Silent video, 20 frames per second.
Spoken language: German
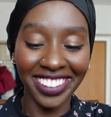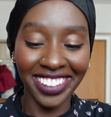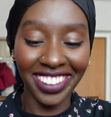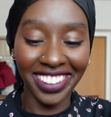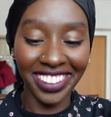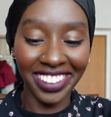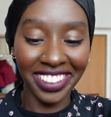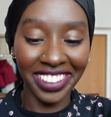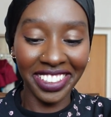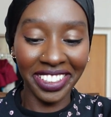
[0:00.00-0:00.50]

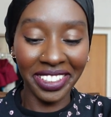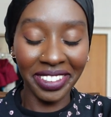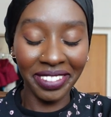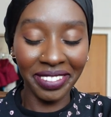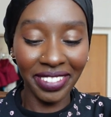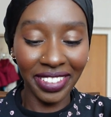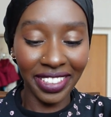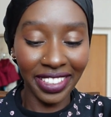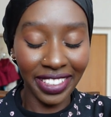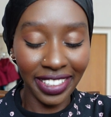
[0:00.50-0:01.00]
okay,
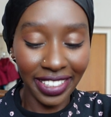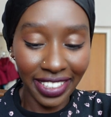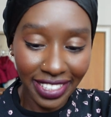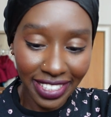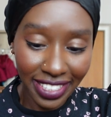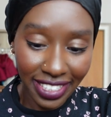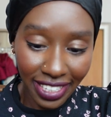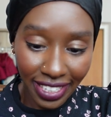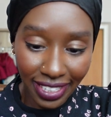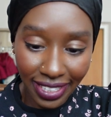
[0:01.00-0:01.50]
der
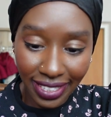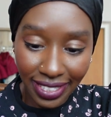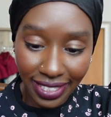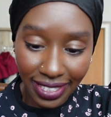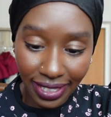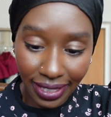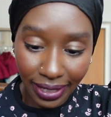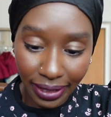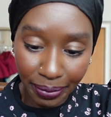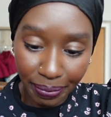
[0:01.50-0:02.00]
nächste
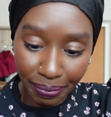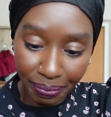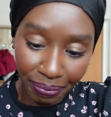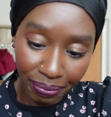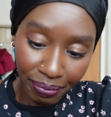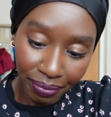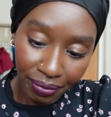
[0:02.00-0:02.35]
ist ähm,